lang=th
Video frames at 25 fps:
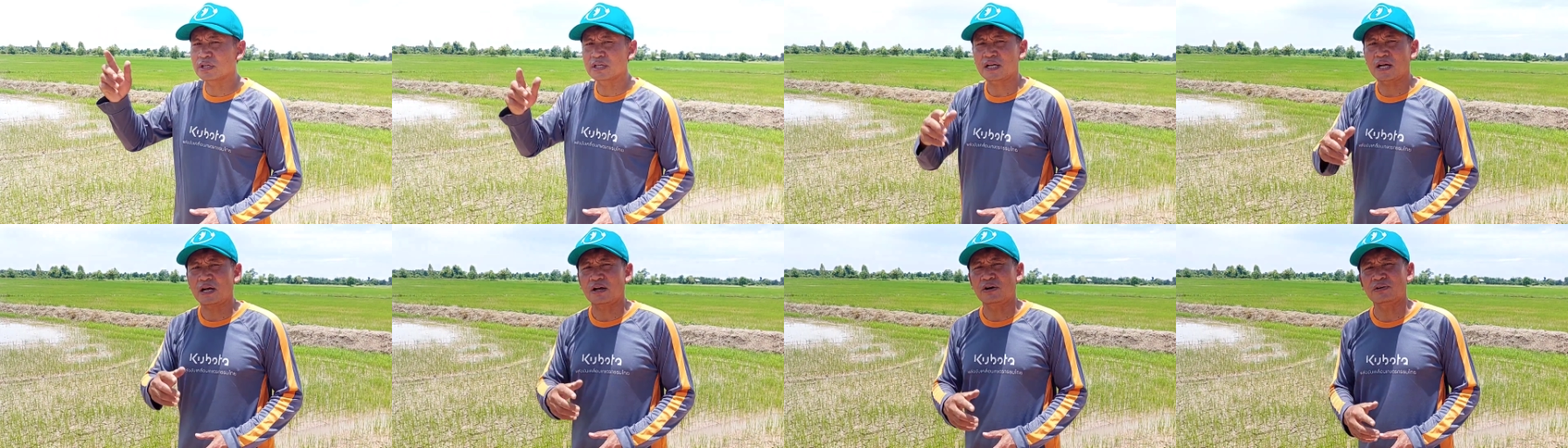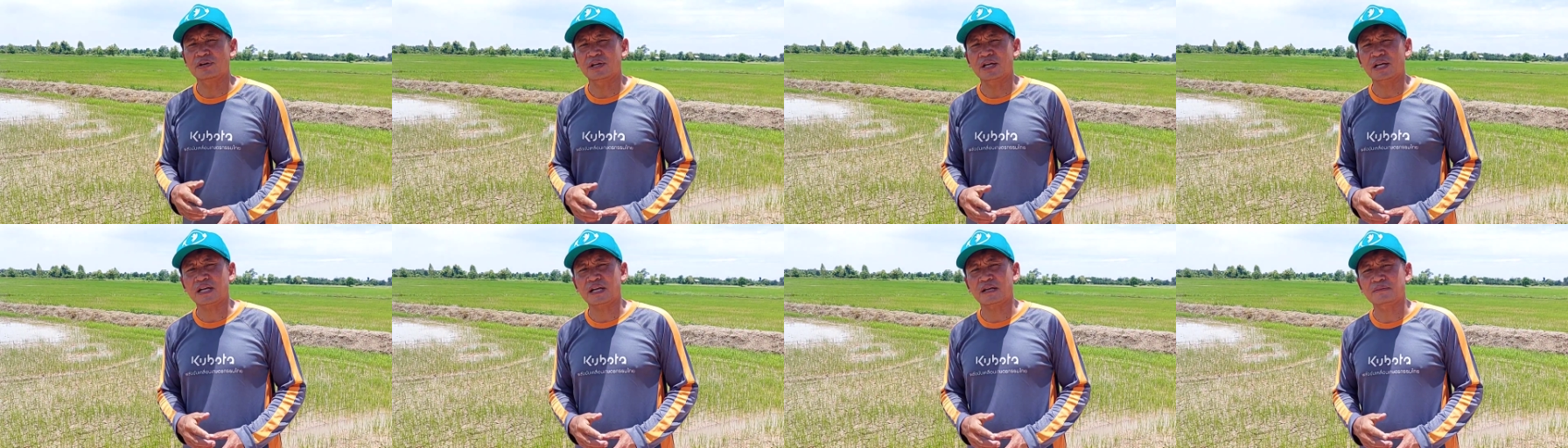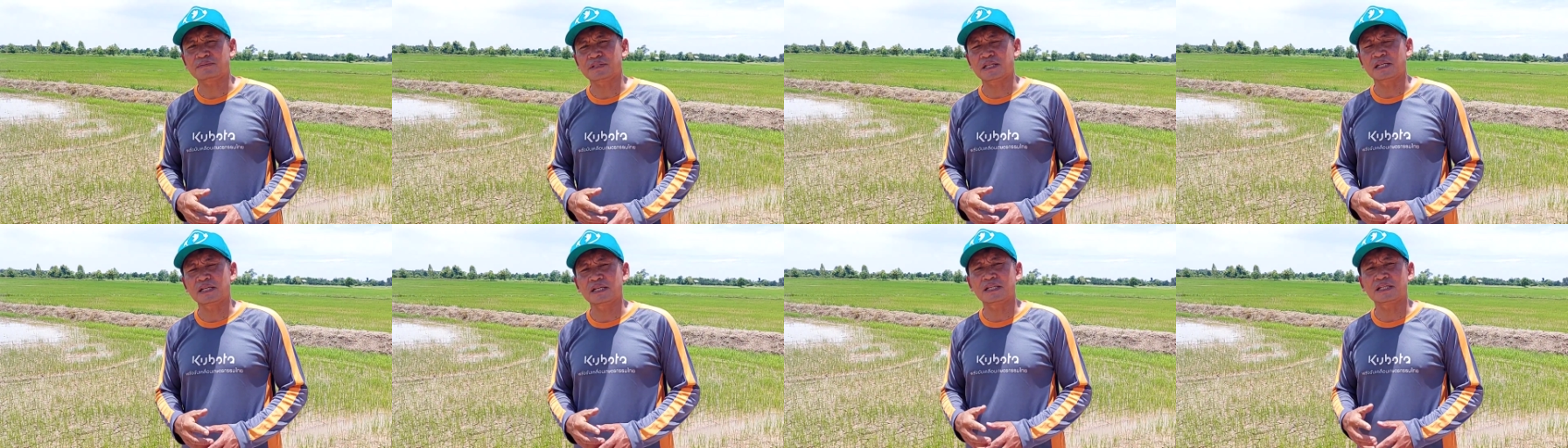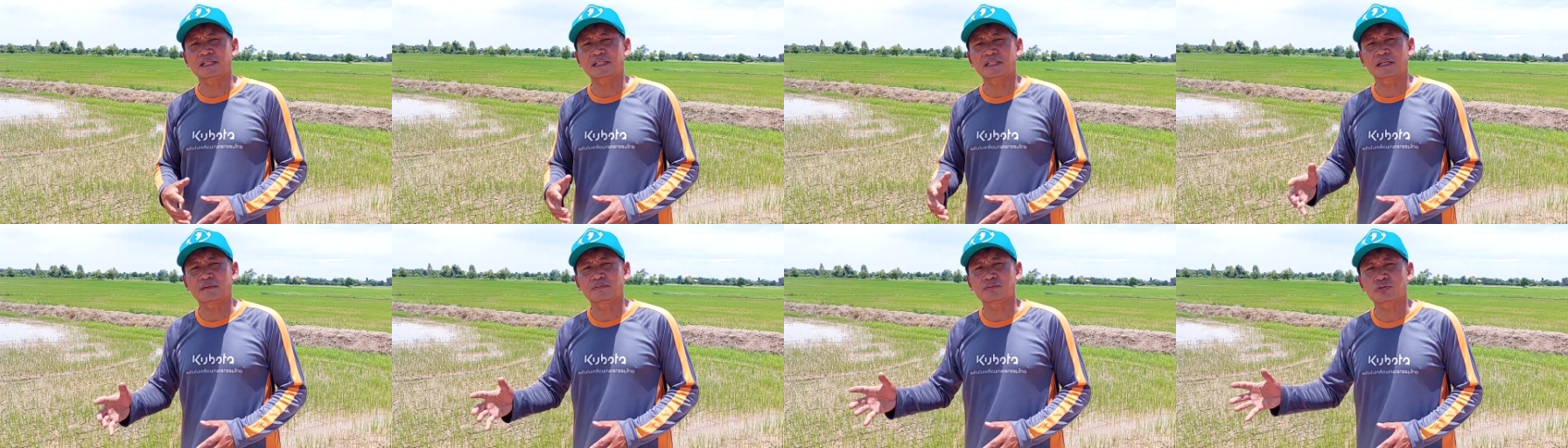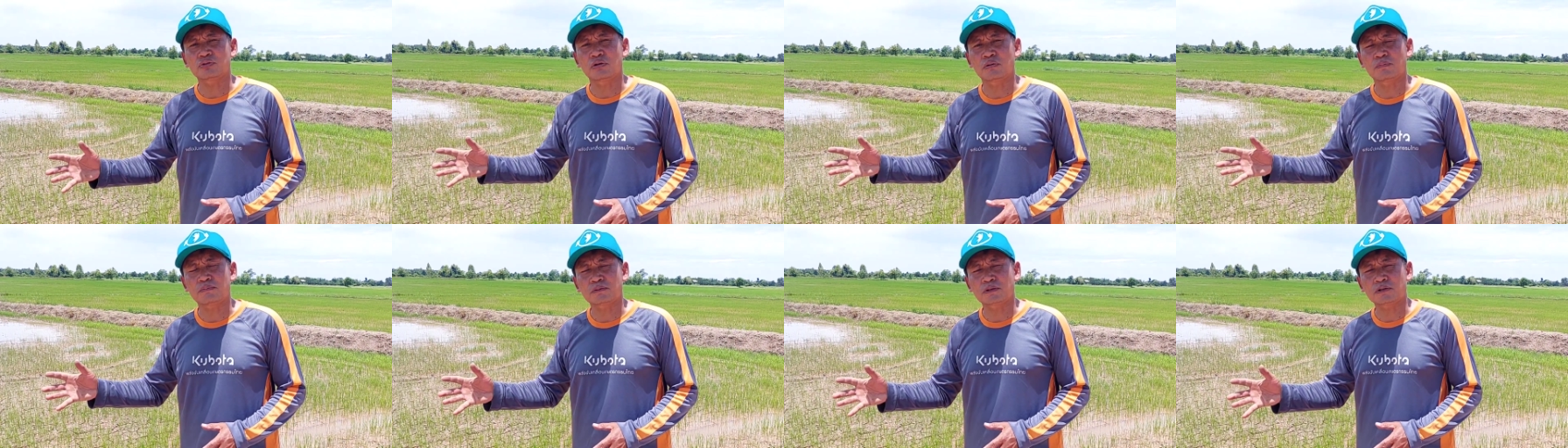นเขานะครับจะเริ่มเติบ
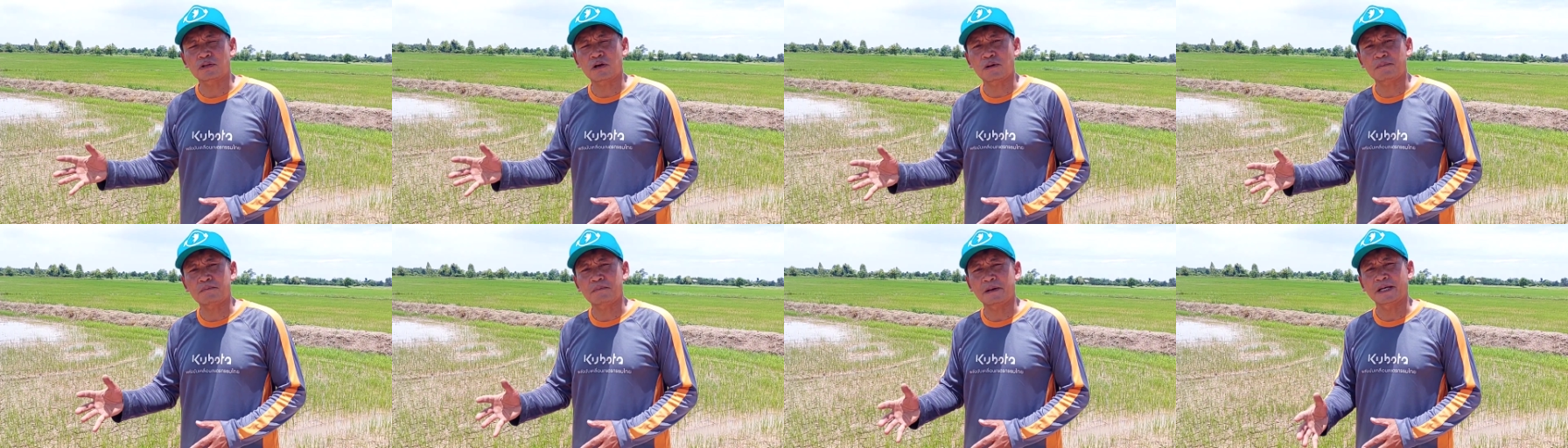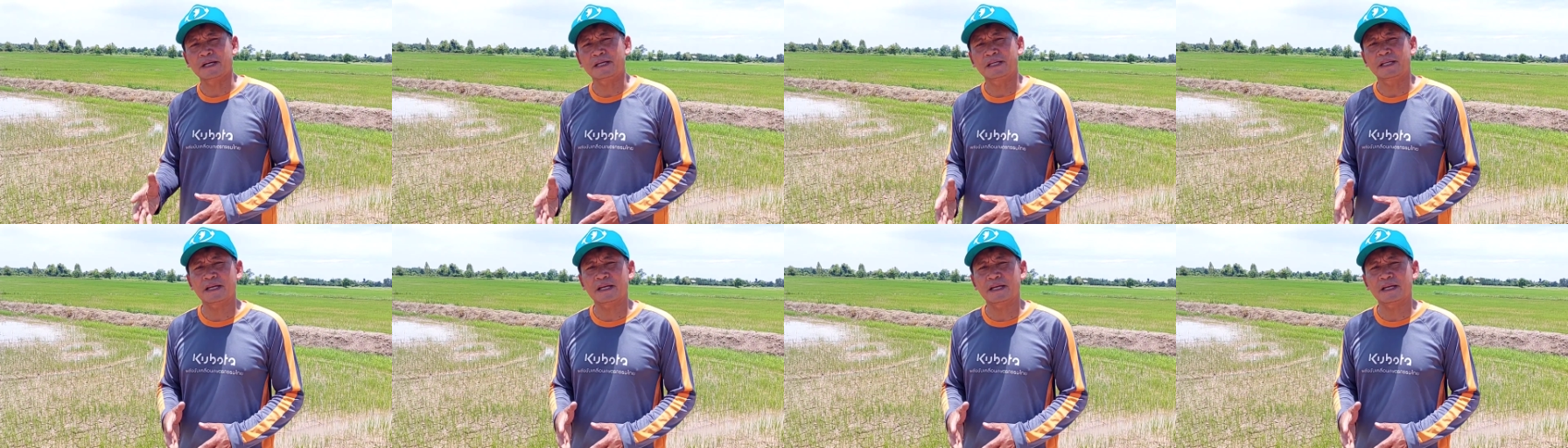โตต่อไป